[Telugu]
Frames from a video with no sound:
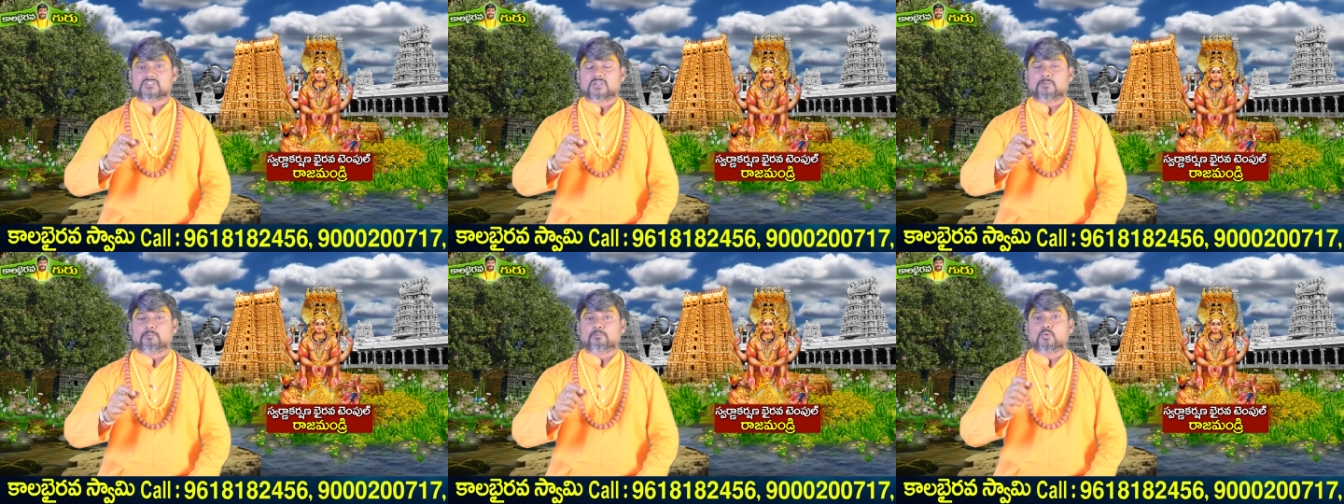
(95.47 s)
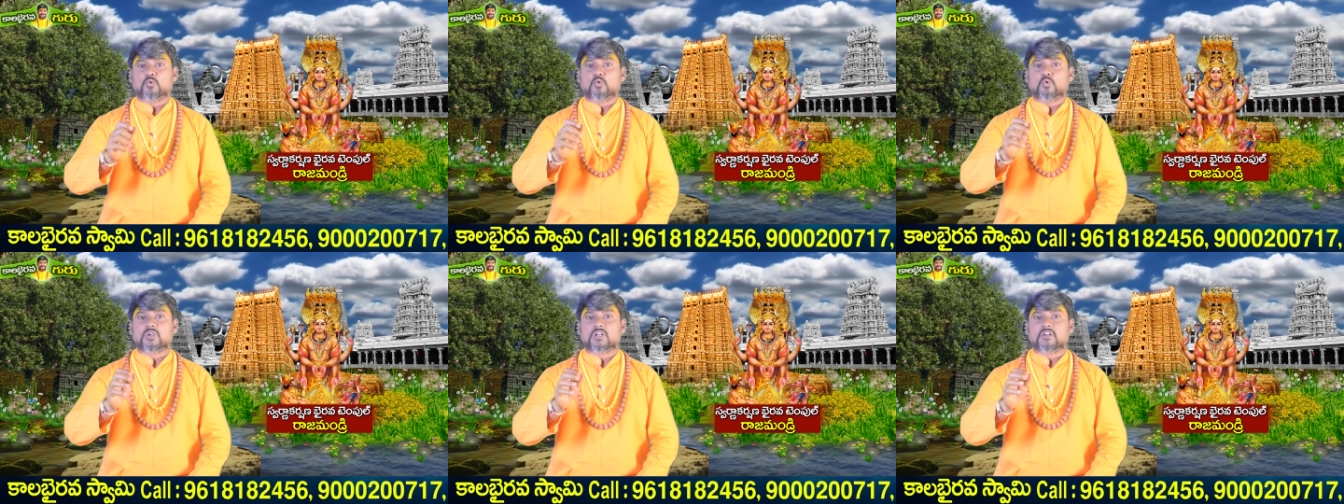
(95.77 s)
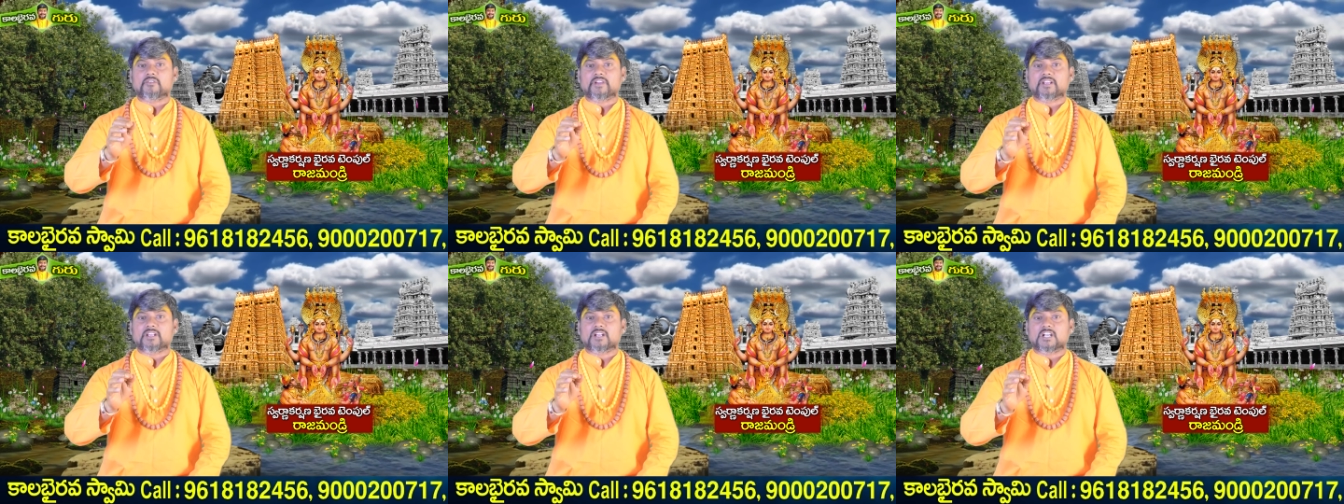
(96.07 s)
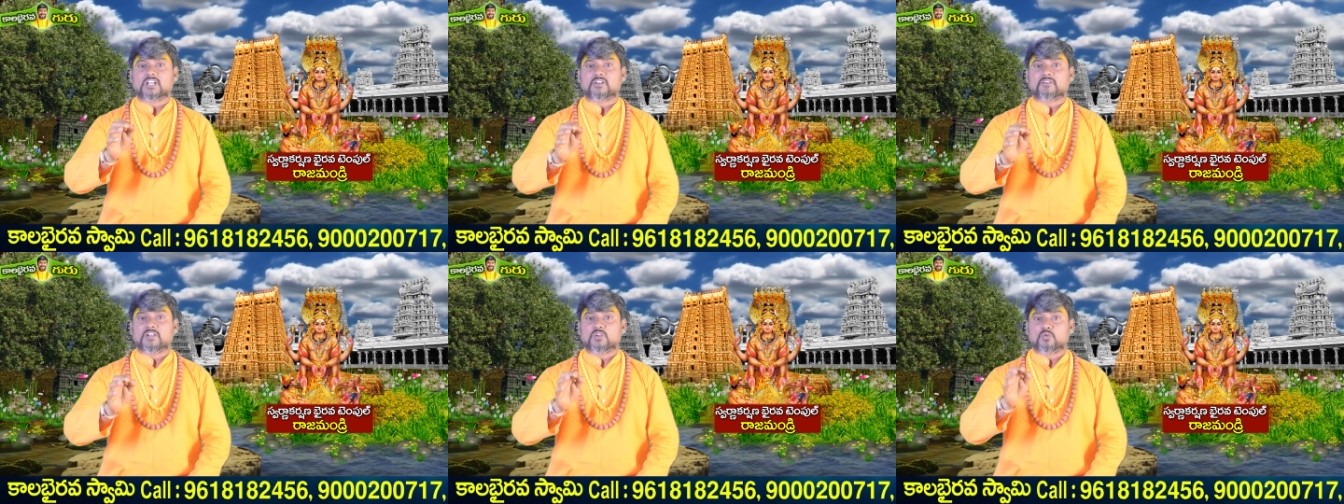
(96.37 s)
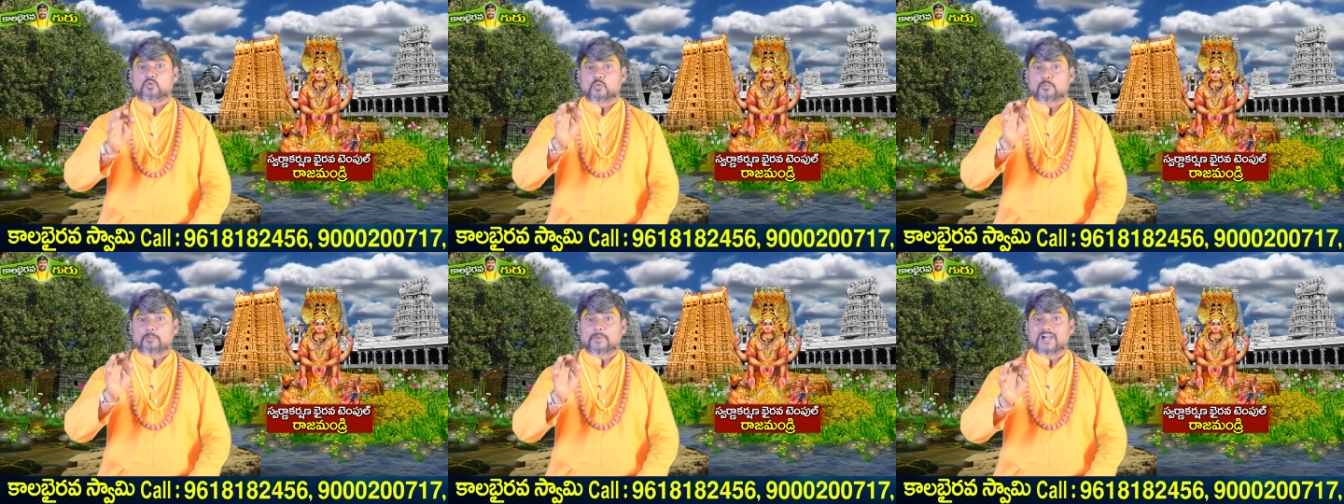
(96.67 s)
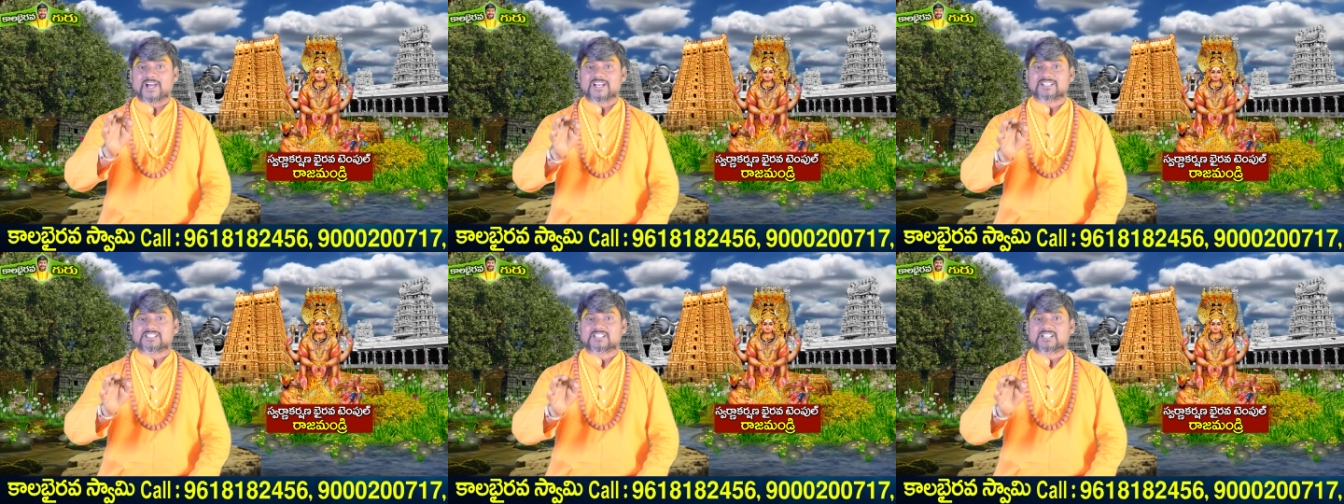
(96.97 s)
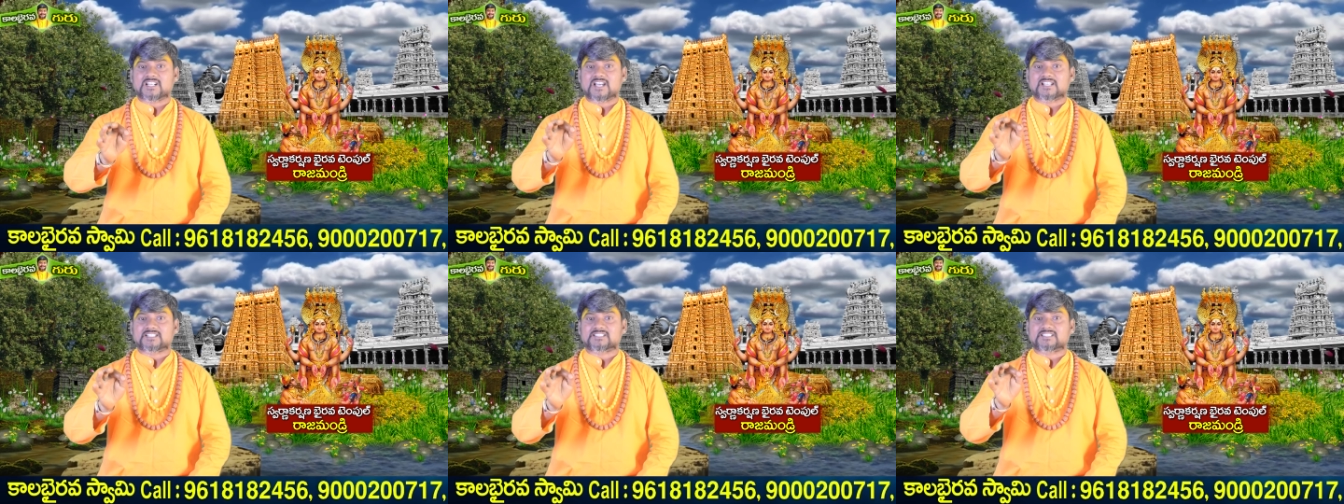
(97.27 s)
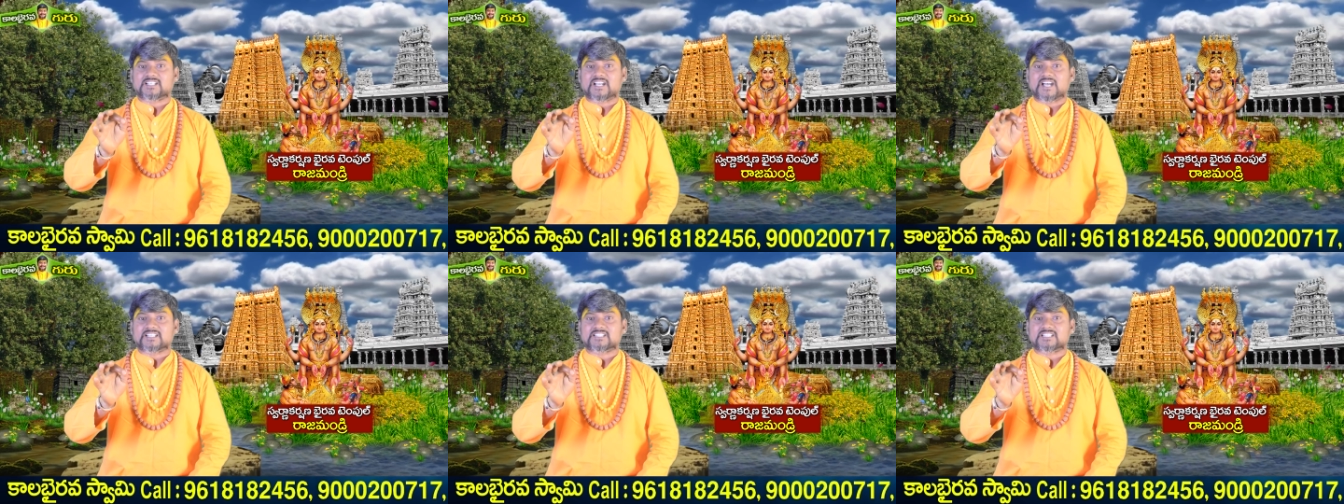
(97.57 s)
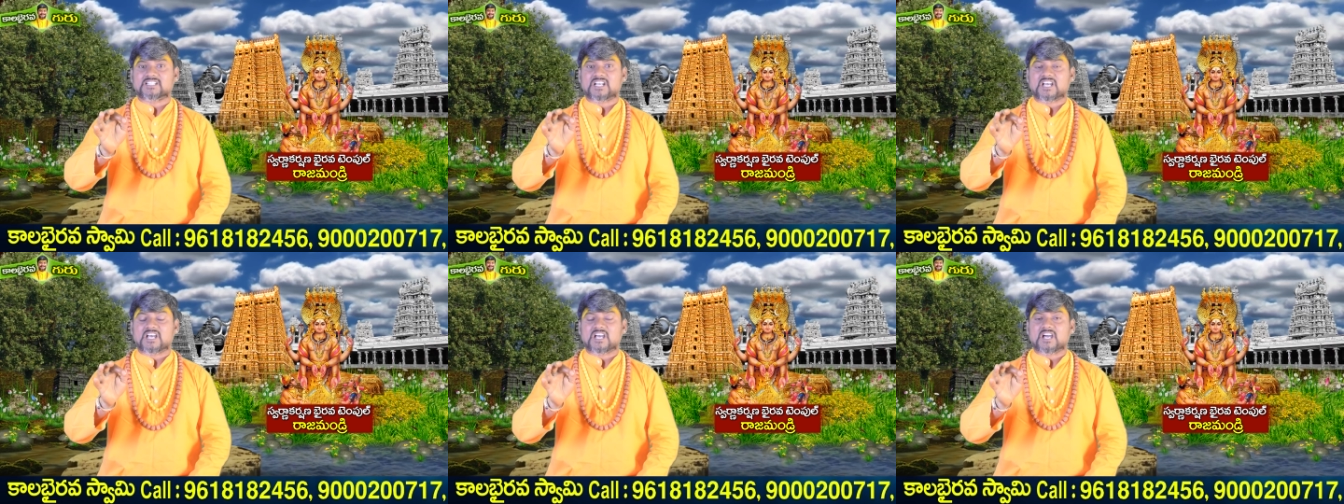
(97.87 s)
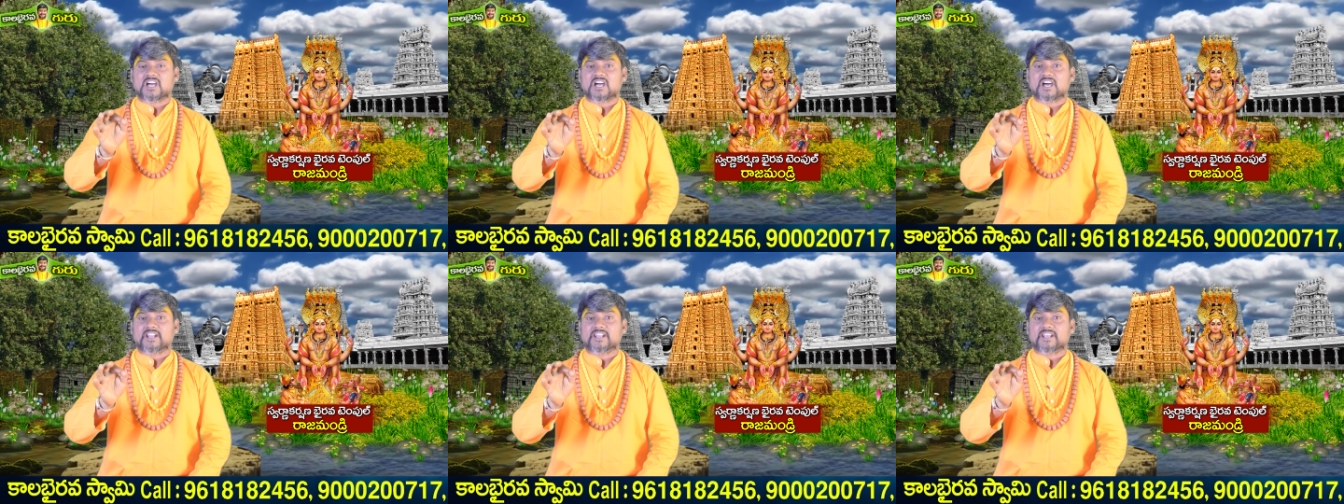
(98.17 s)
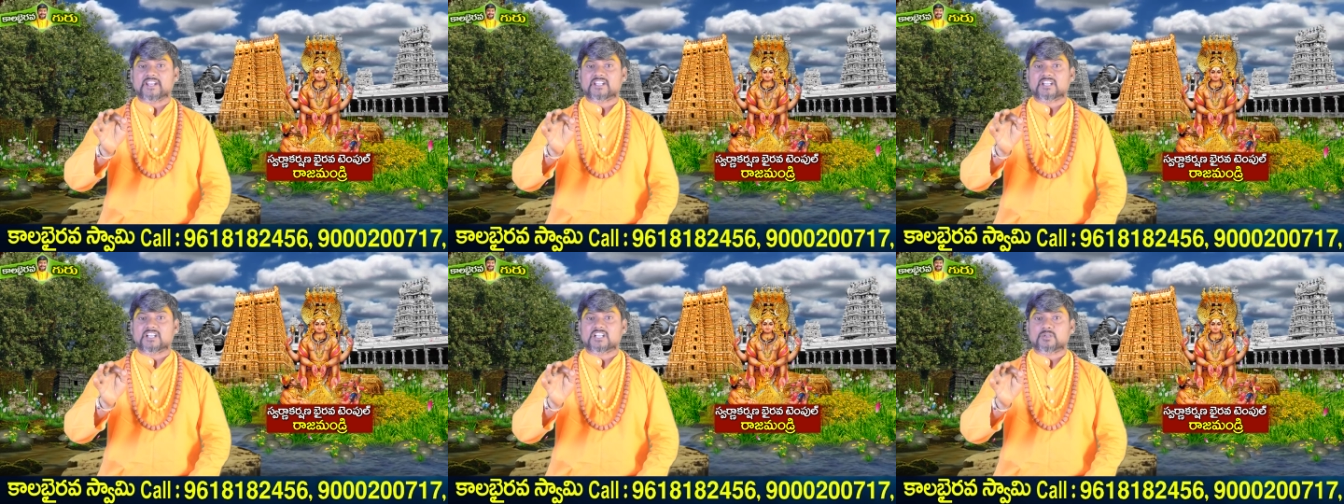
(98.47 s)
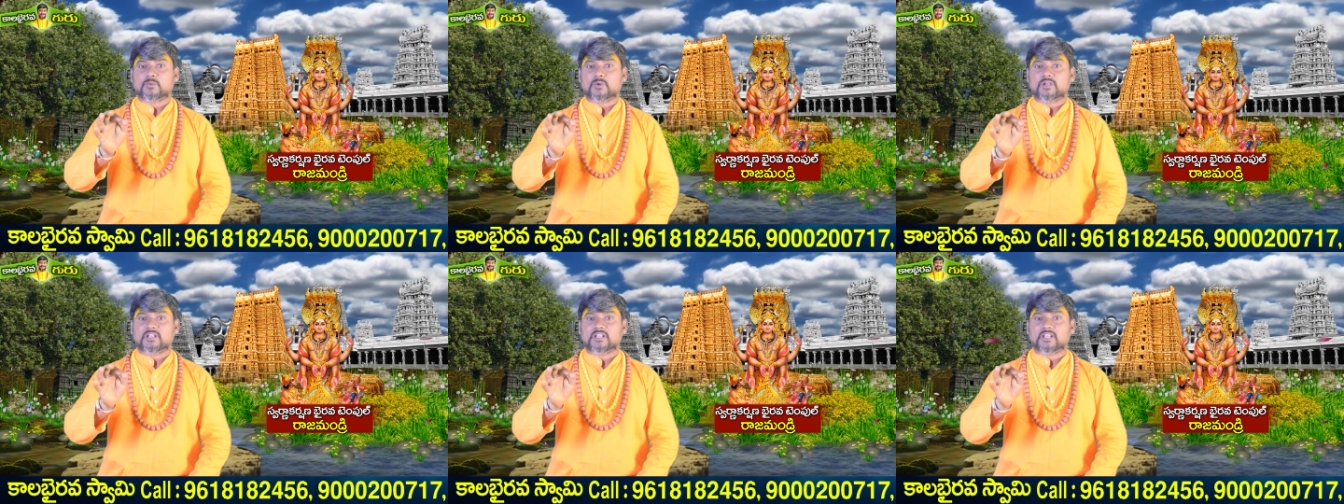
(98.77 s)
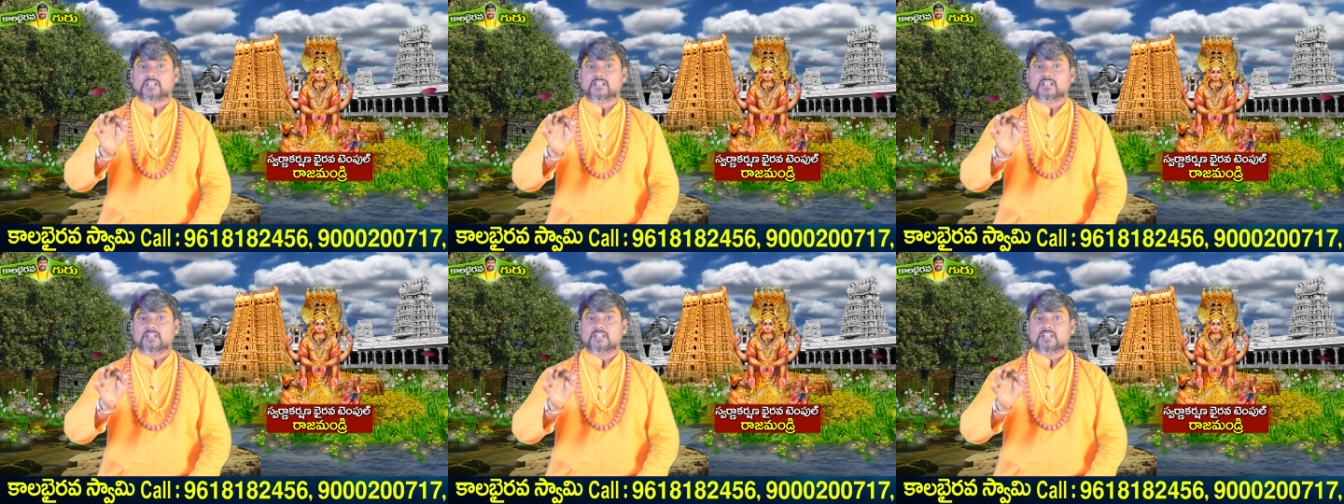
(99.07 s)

సంపూర్ణమైనటువంటి ఉపాసన సాధన అనేటటువంటి